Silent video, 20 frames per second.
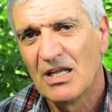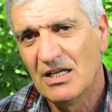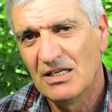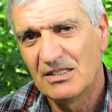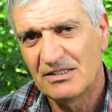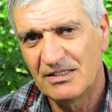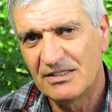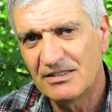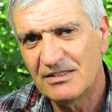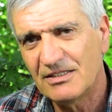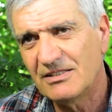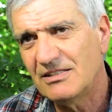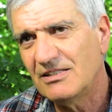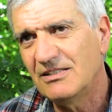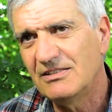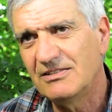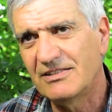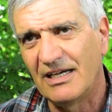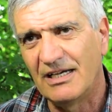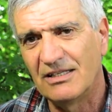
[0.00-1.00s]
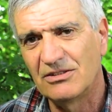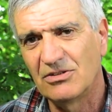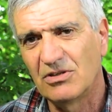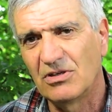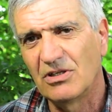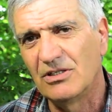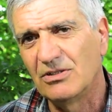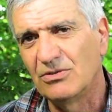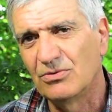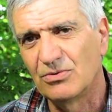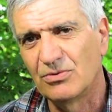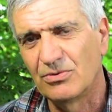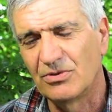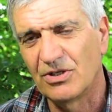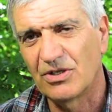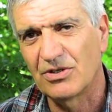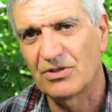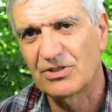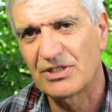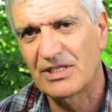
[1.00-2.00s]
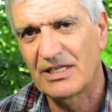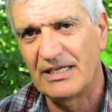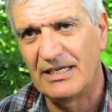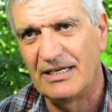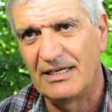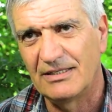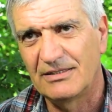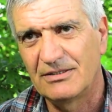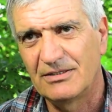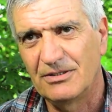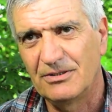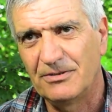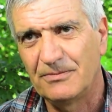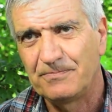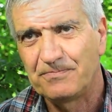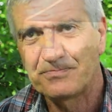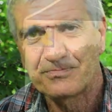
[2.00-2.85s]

sintetizzandole in un unico scatto.